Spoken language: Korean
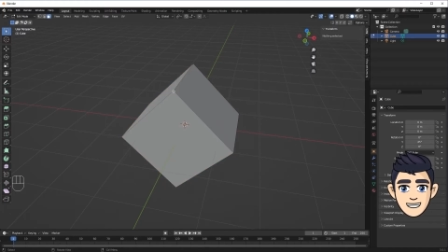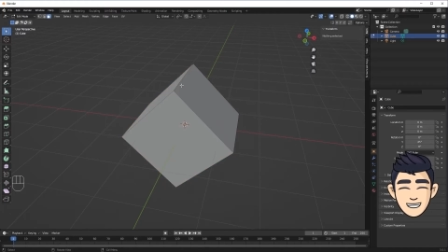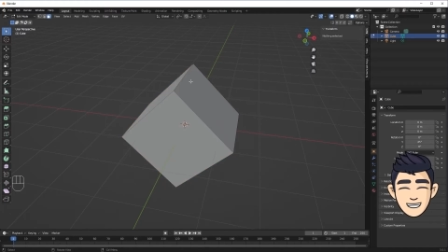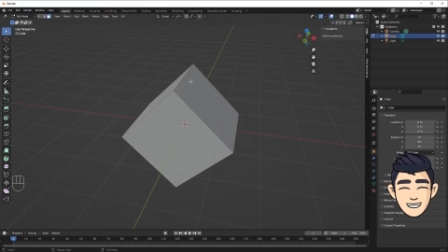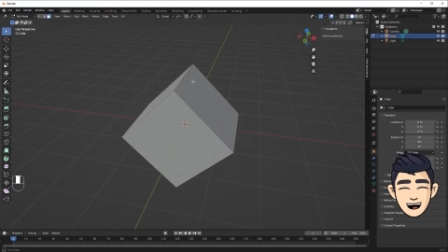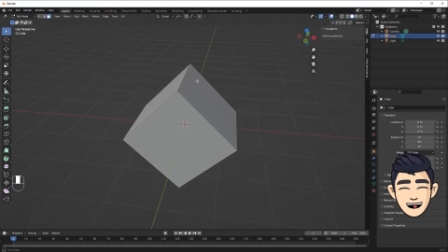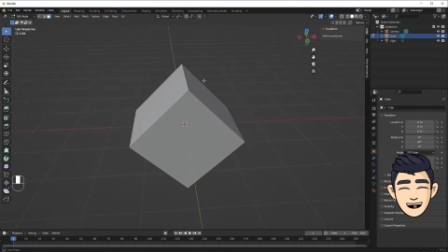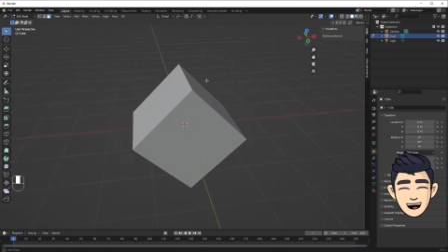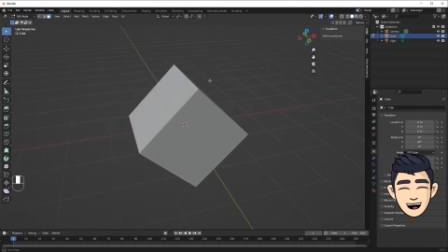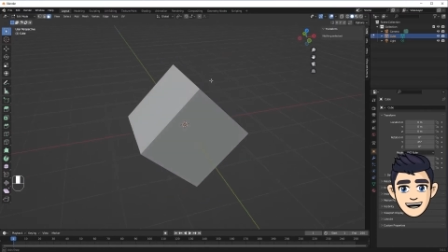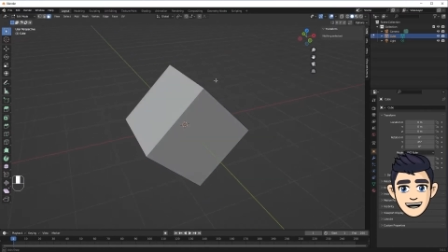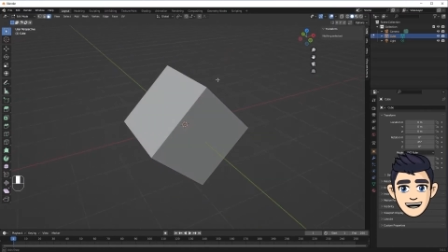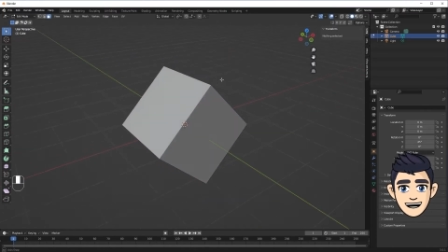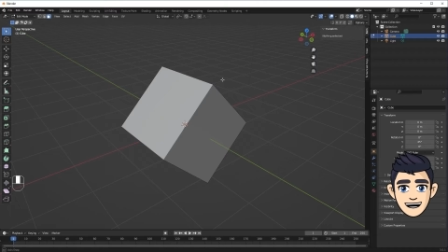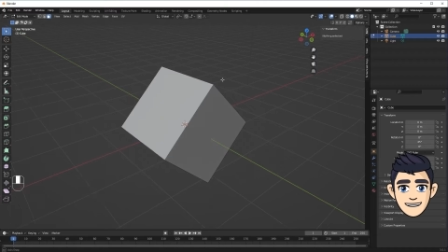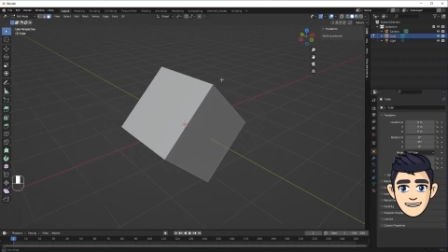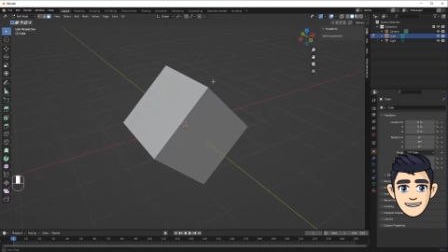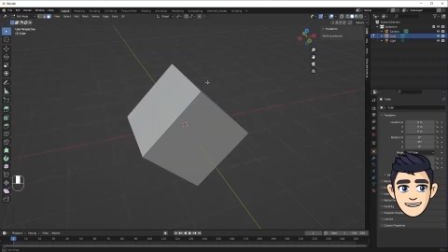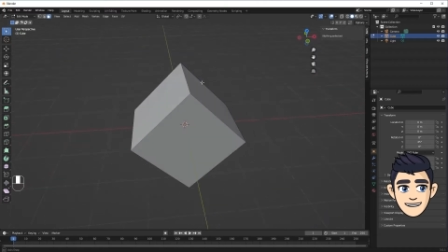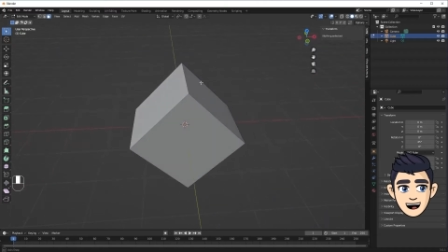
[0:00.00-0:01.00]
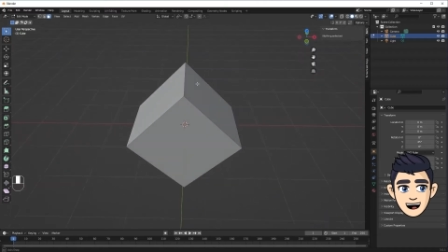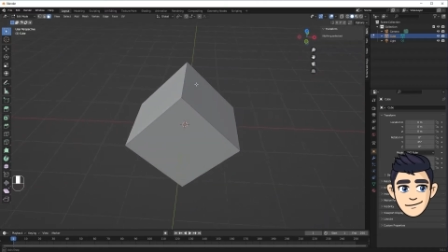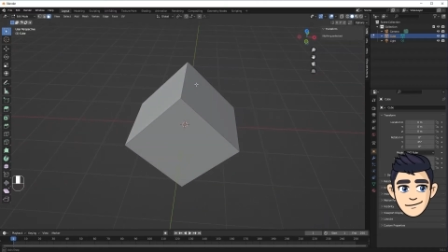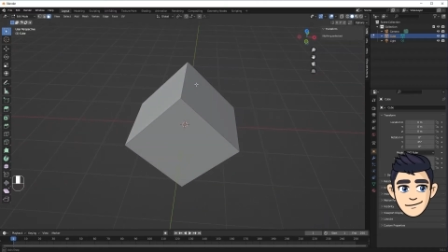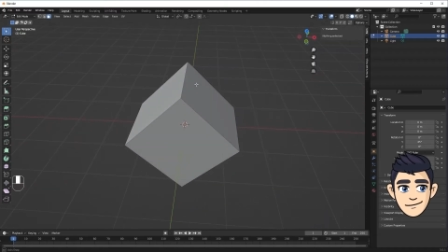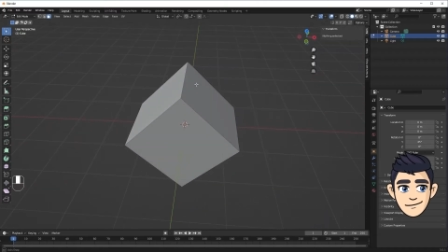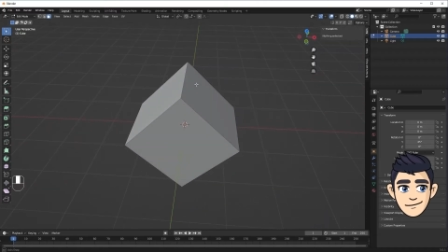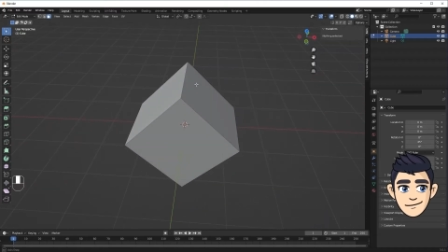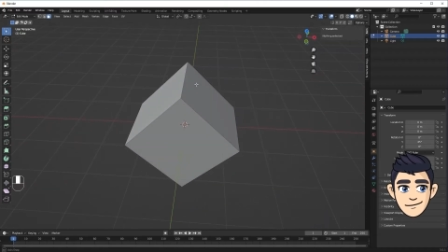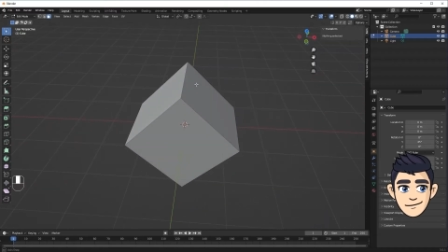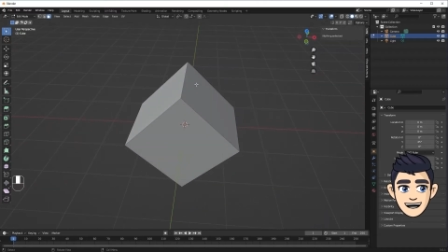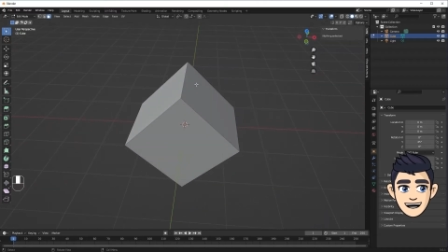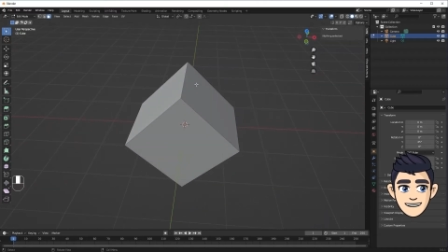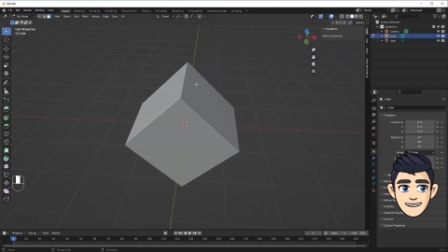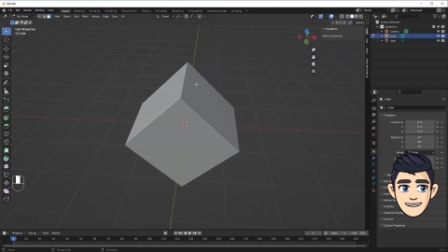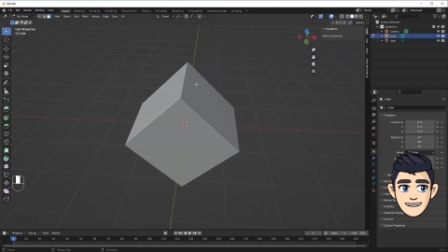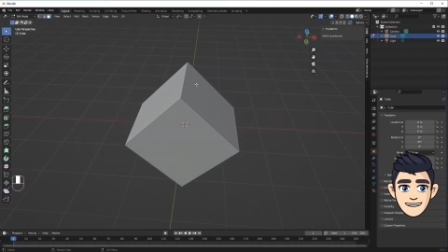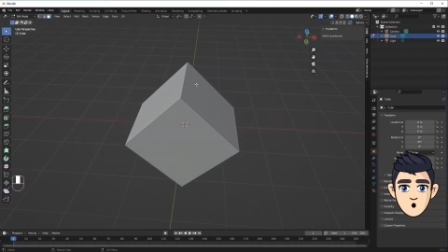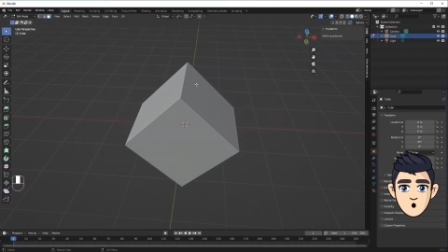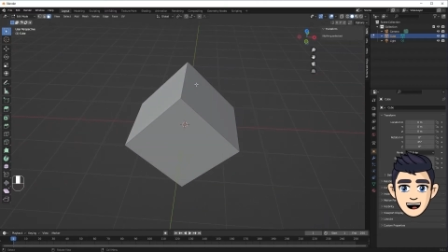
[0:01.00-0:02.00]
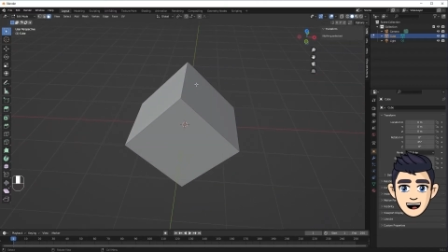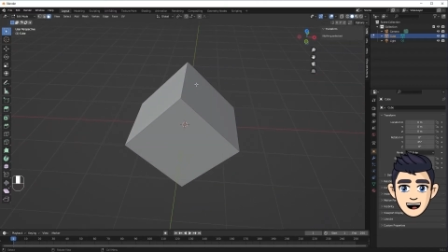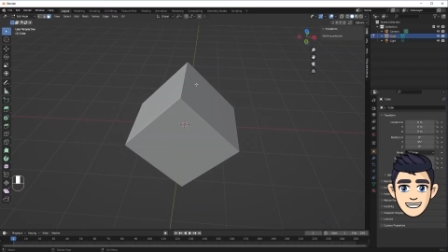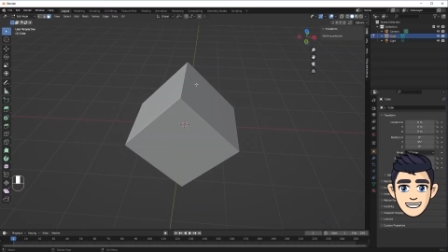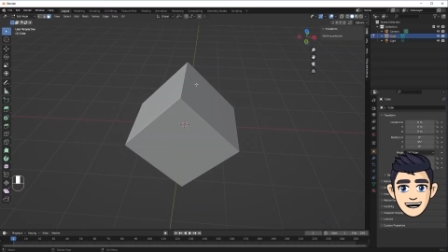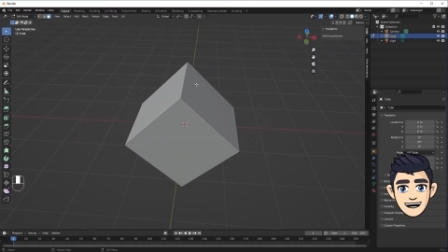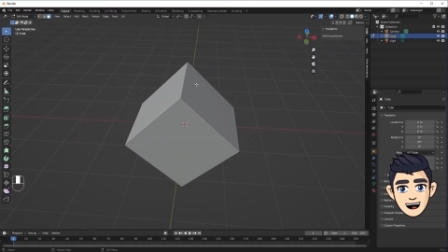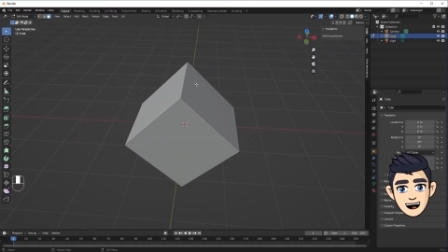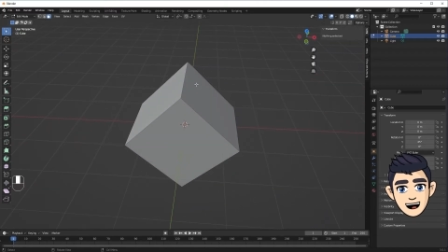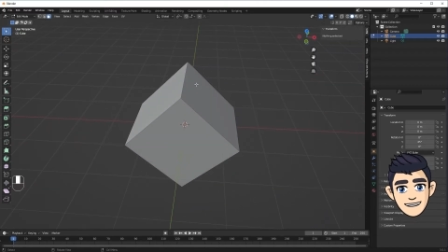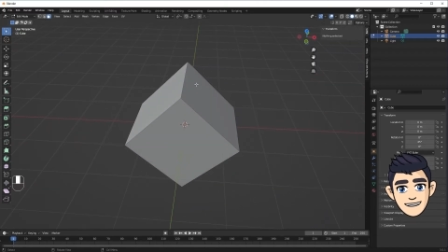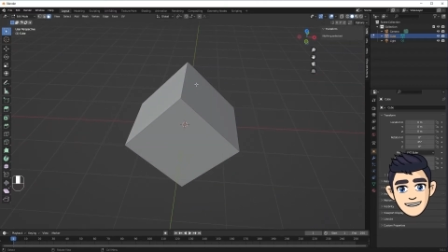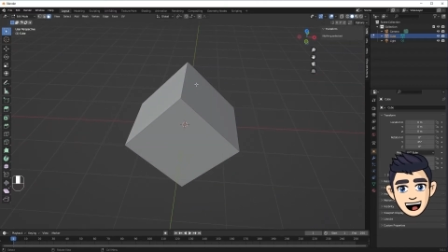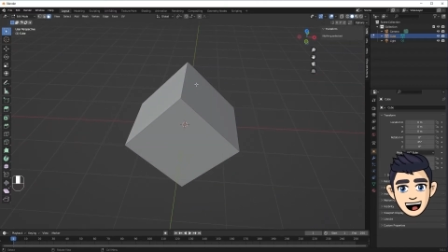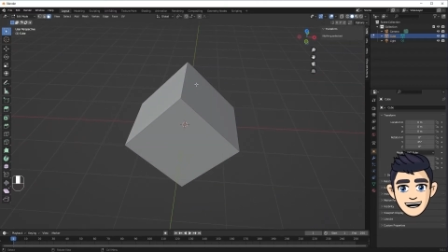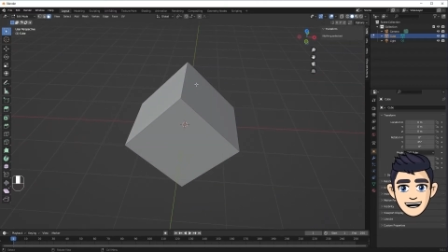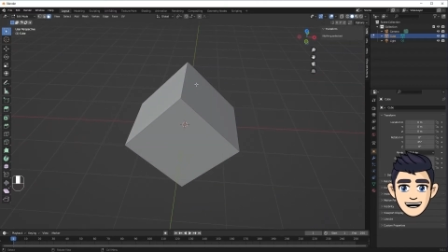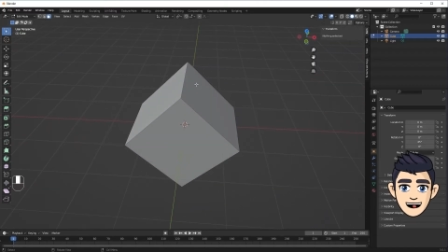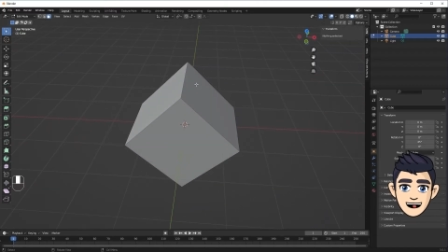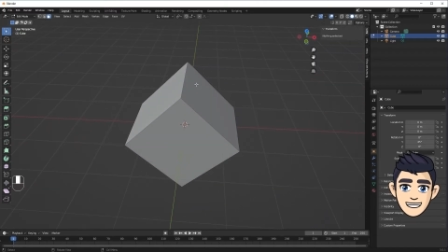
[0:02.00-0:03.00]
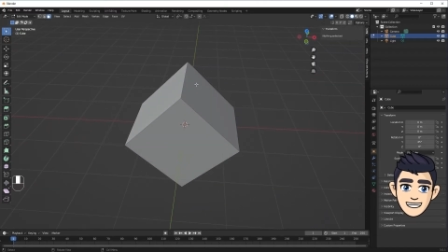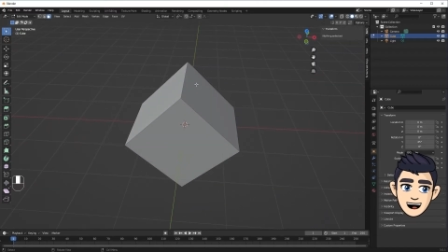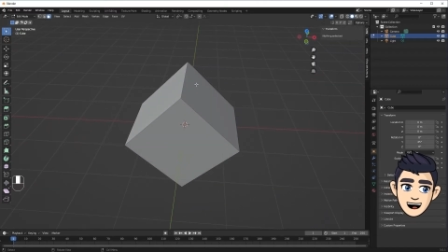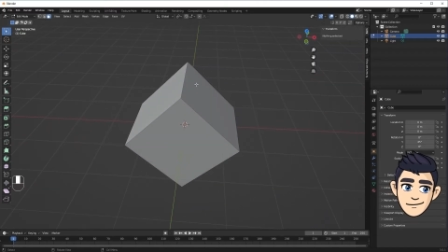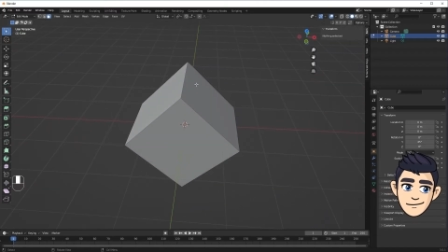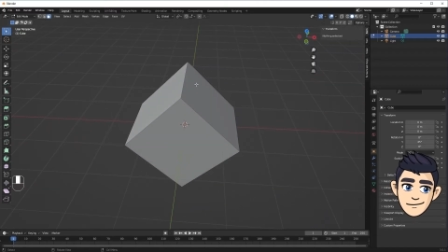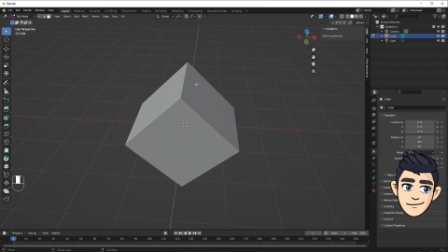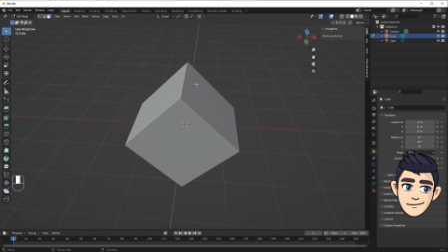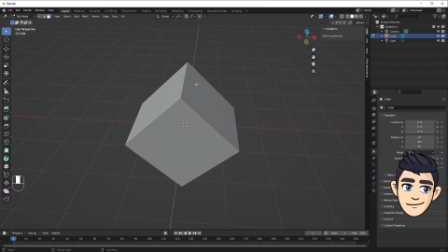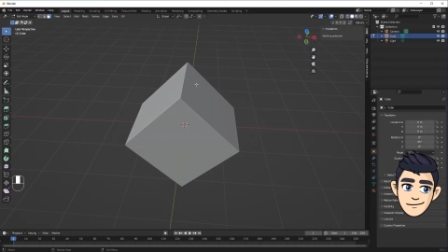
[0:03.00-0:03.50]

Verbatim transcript: 모델링의 시작, 익스트루드 기능을 사용해 볼까요?